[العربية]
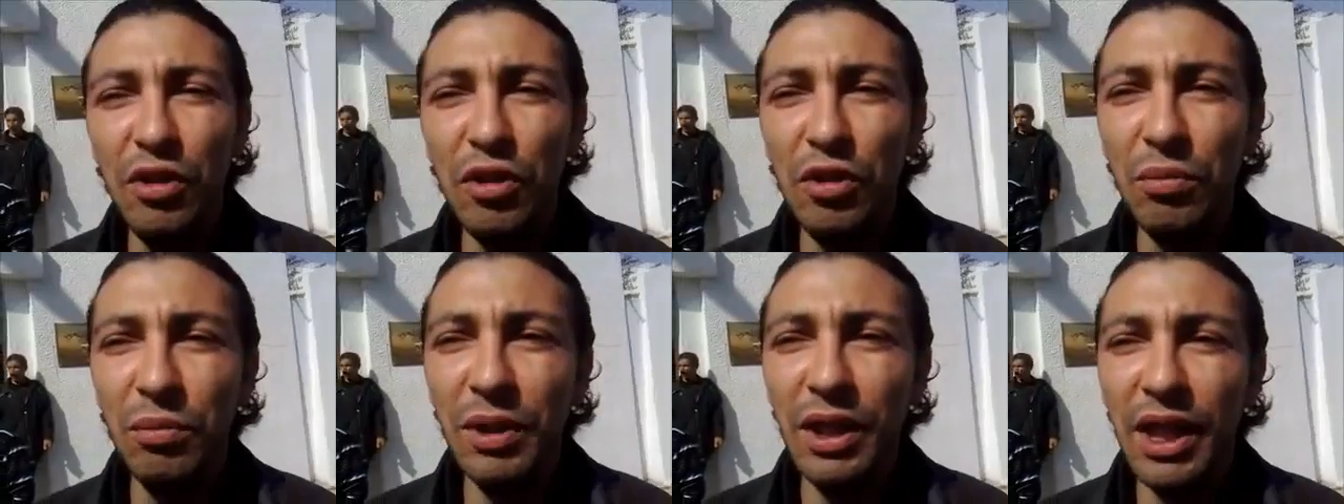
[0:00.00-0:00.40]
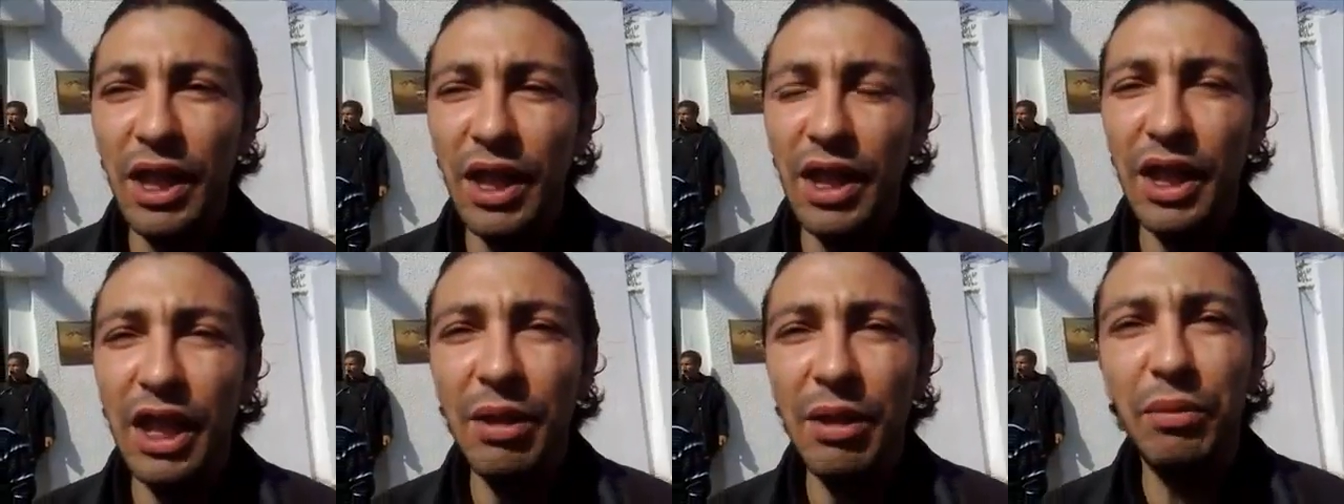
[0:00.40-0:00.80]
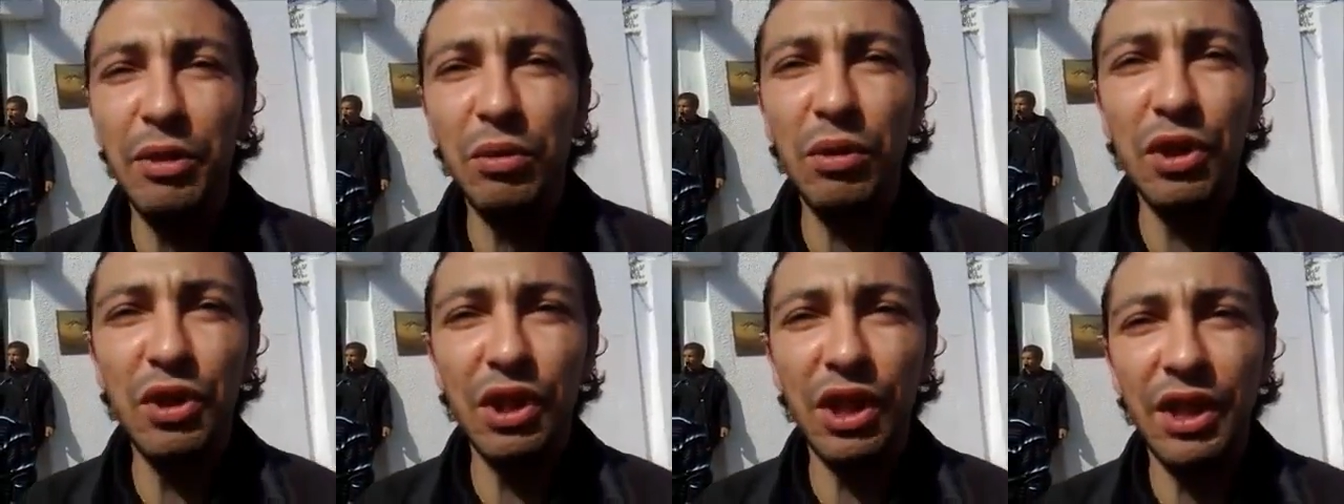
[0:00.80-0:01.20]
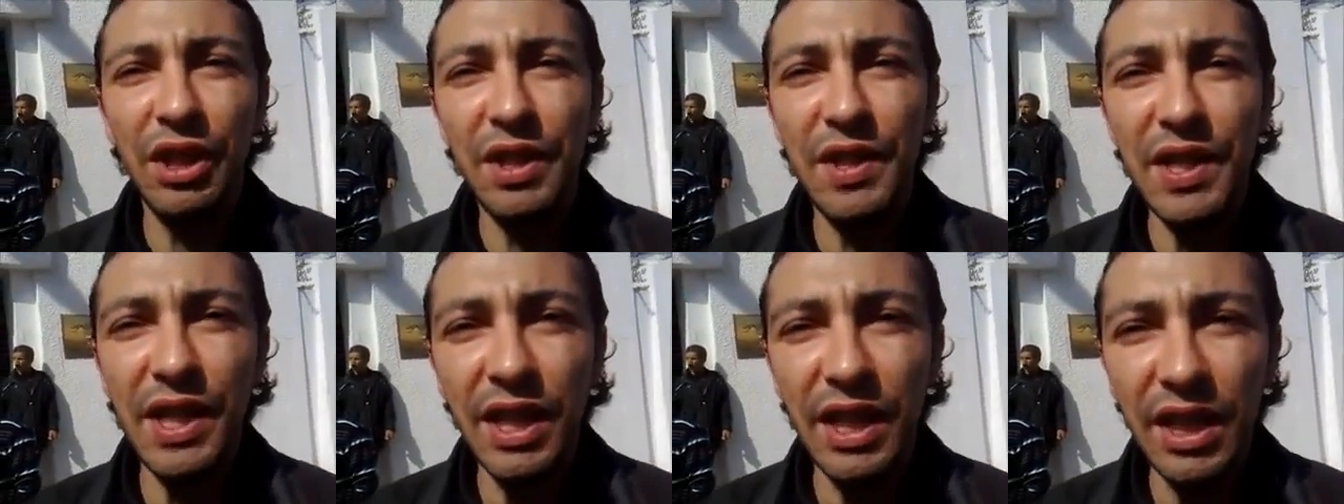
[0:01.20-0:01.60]
اليوم نحب
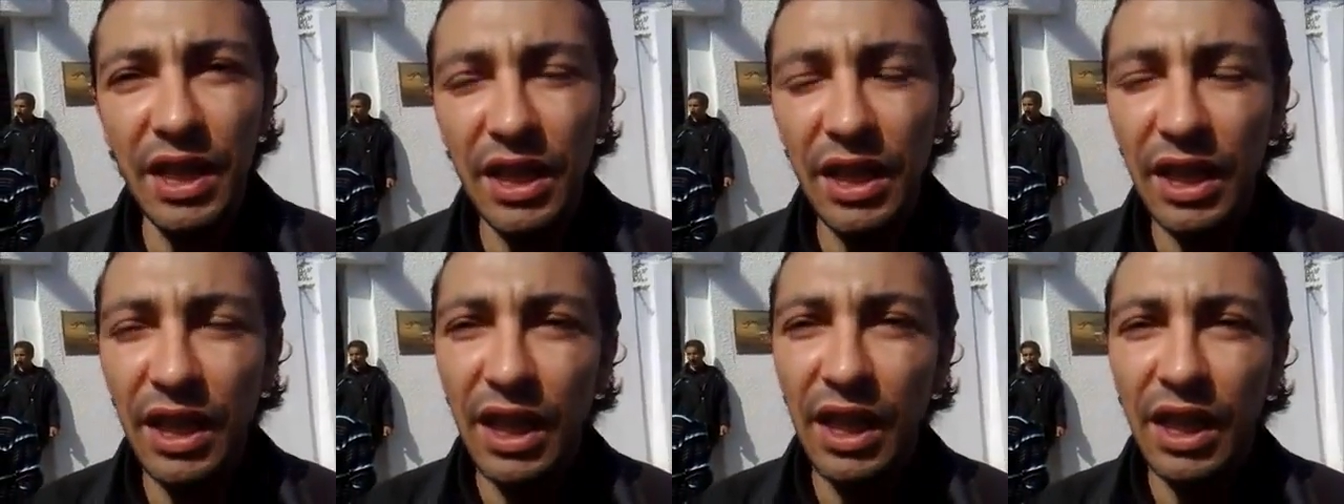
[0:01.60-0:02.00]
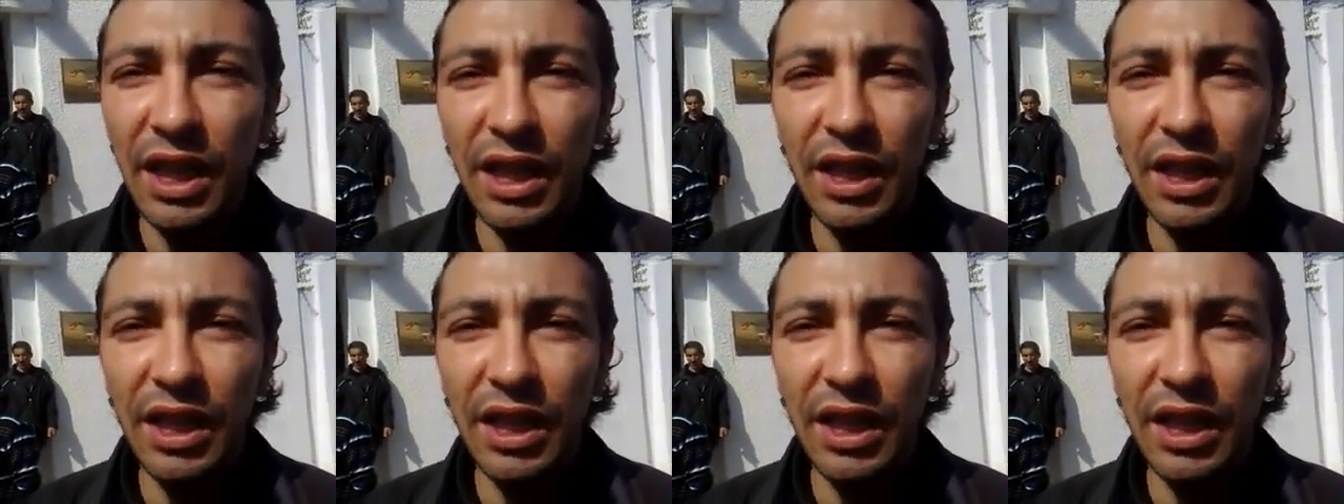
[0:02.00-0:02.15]
نوجه رسالة